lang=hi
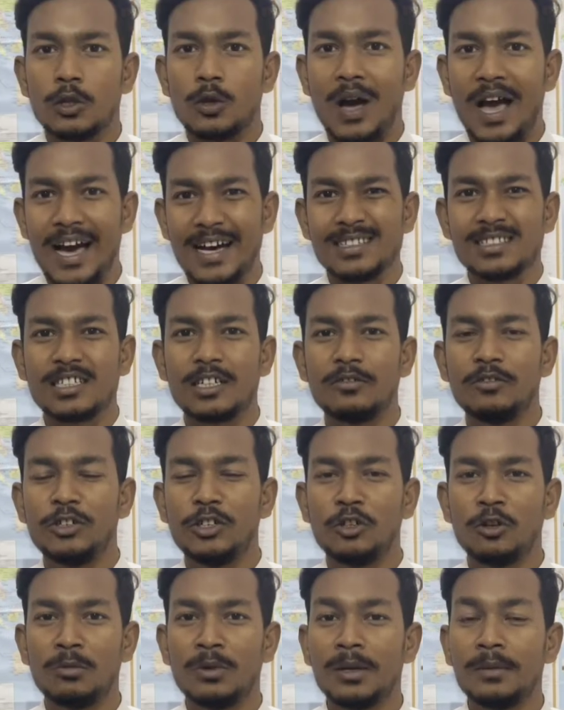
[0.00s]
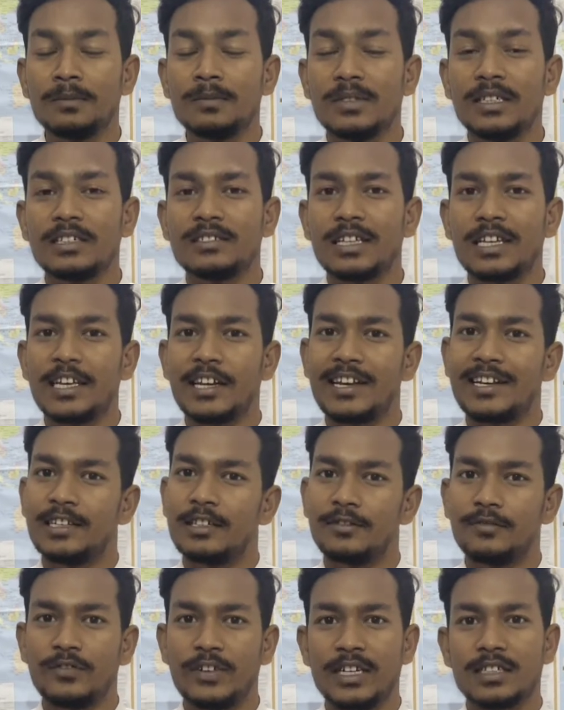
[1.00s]
तो आज का वीडियो में हम ऐसे ही
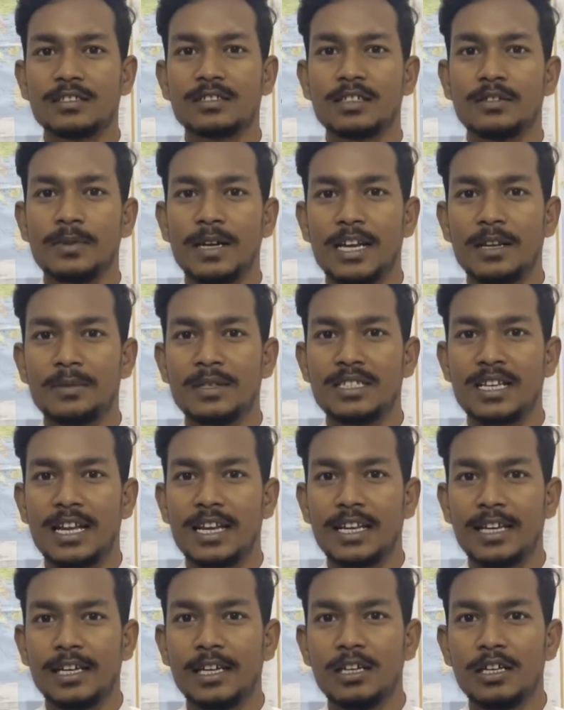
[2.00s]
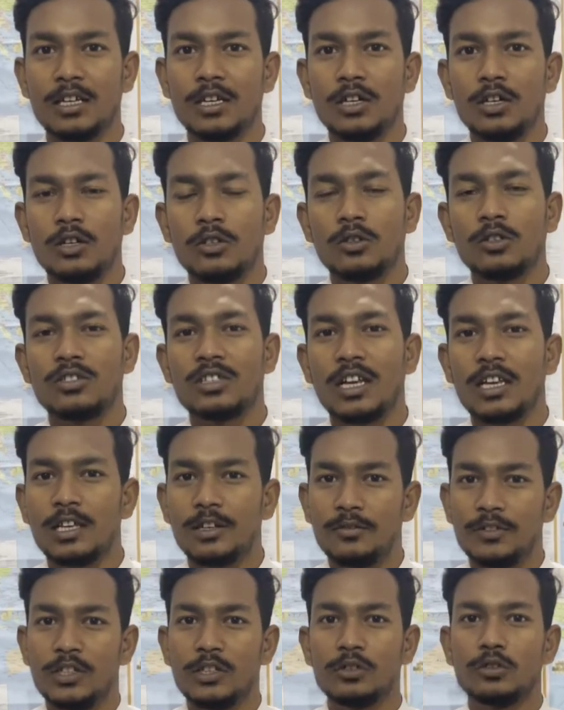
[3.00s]
रैंडम फैक्ट्स के बारे में जानेंगे तो
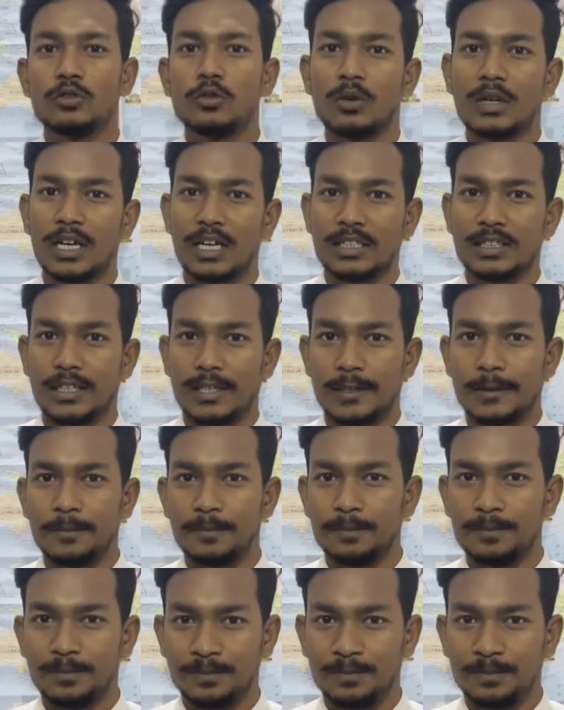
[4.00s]
चलिए वीडियो शुरू करते हैं